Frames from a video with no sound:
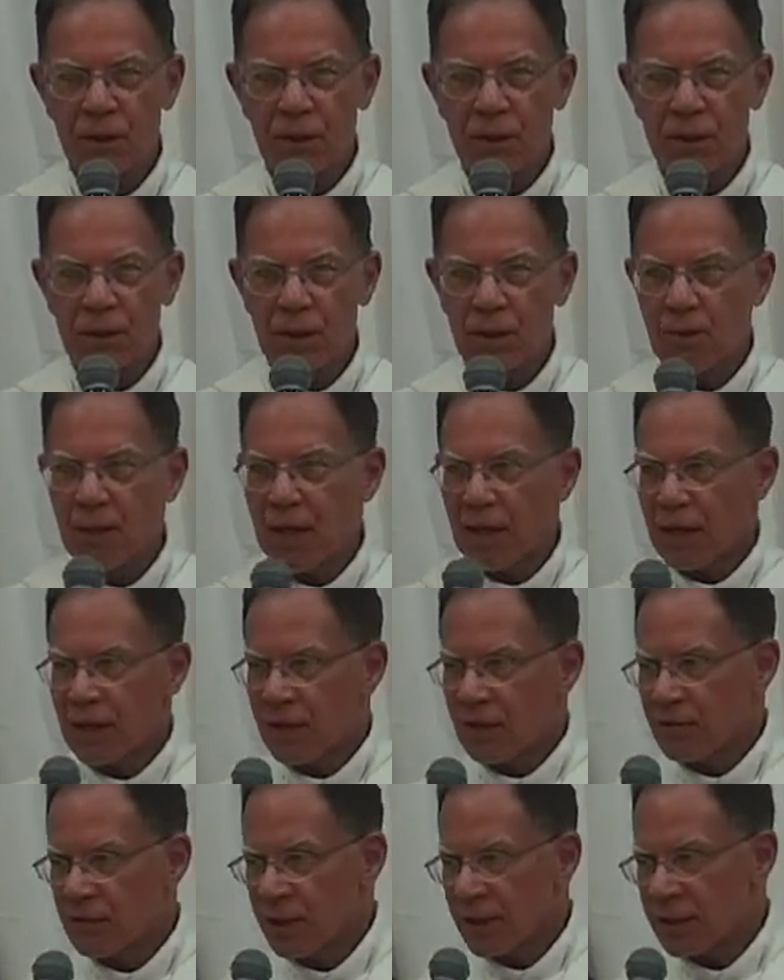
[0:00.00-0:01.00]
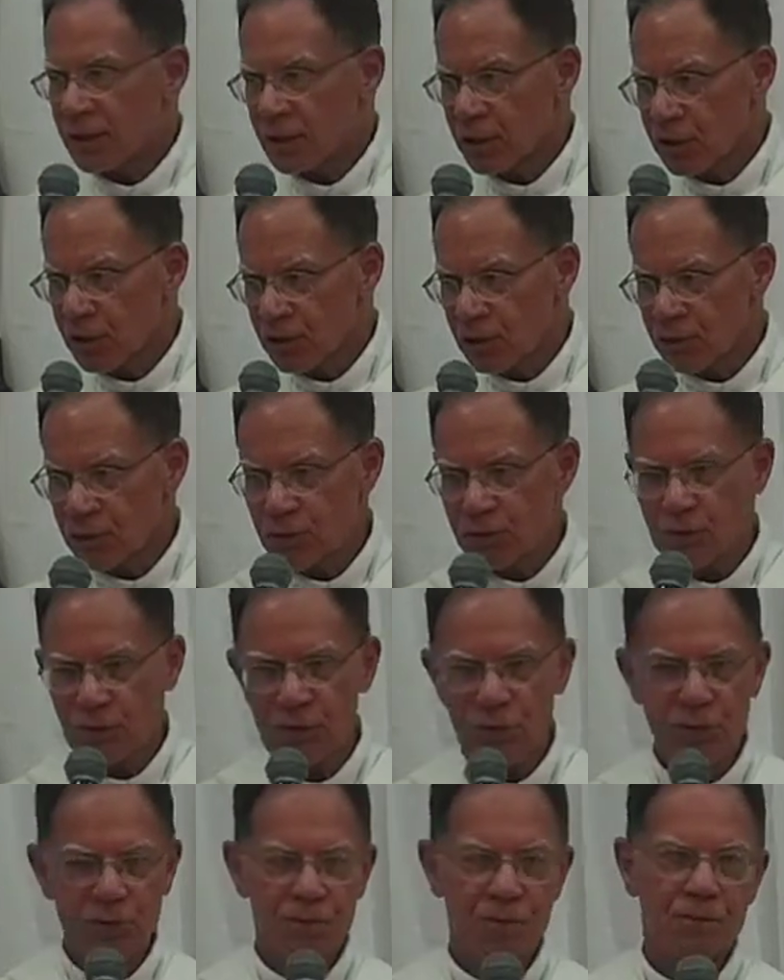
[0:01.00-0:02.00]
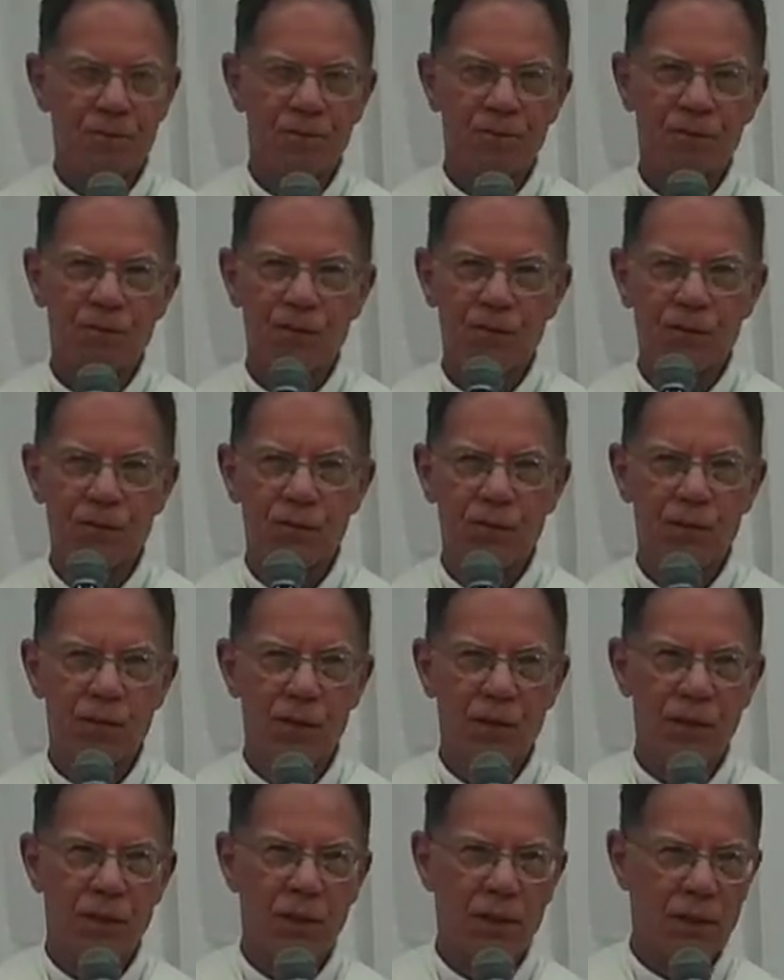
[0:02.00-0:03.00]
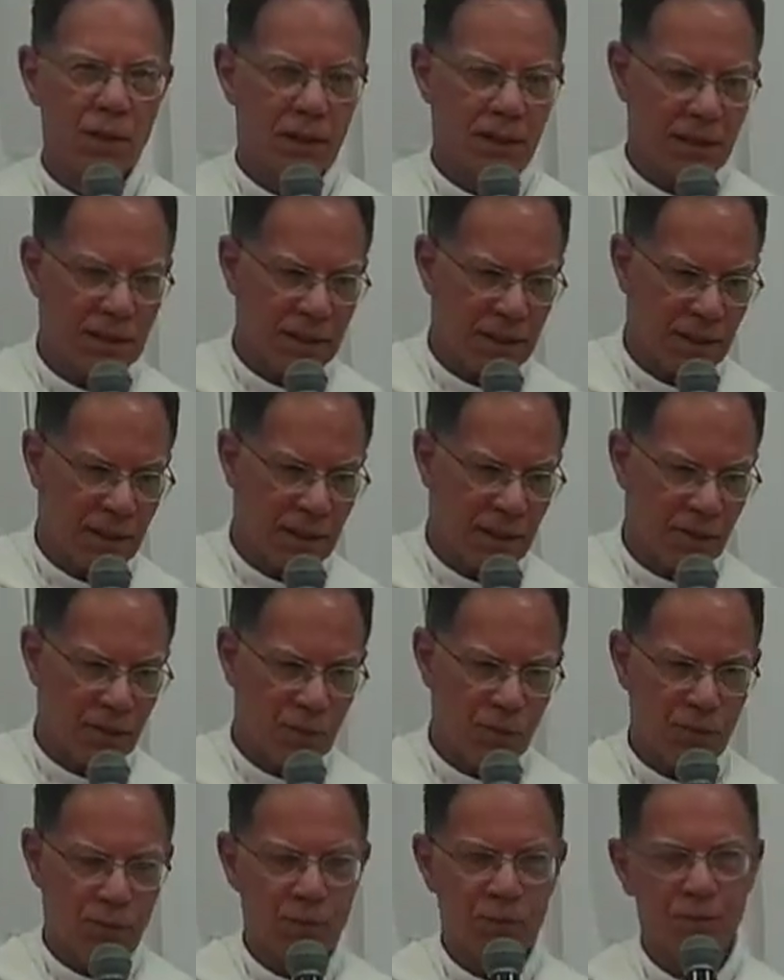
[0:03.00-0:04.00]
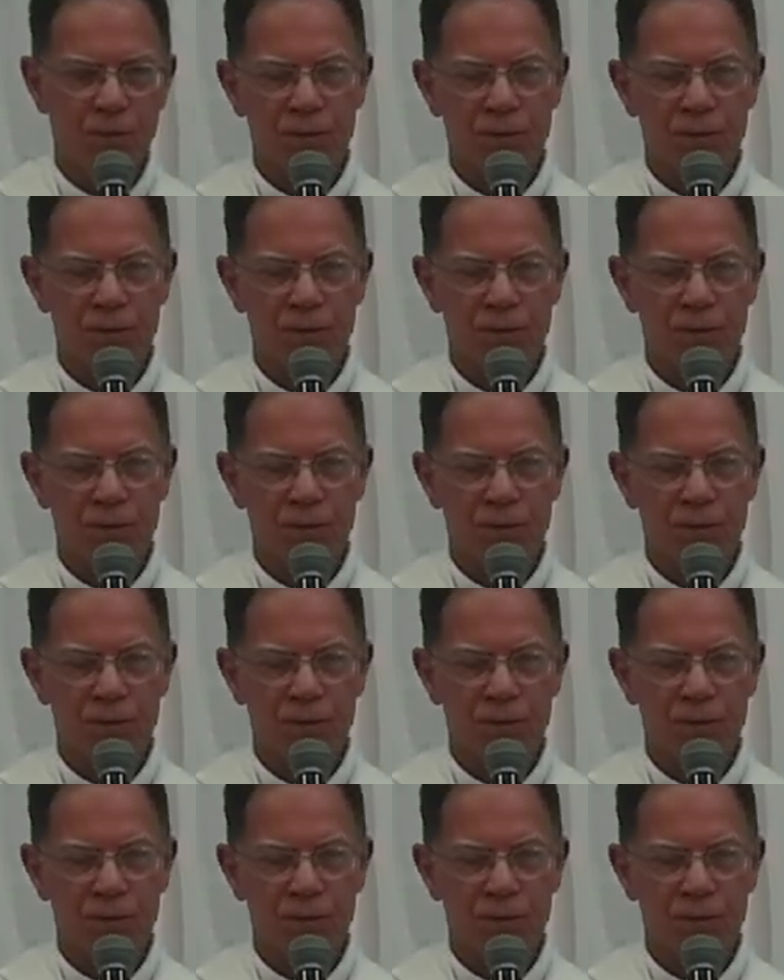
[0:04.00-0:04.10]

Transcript: E a palavra Cristo em grego,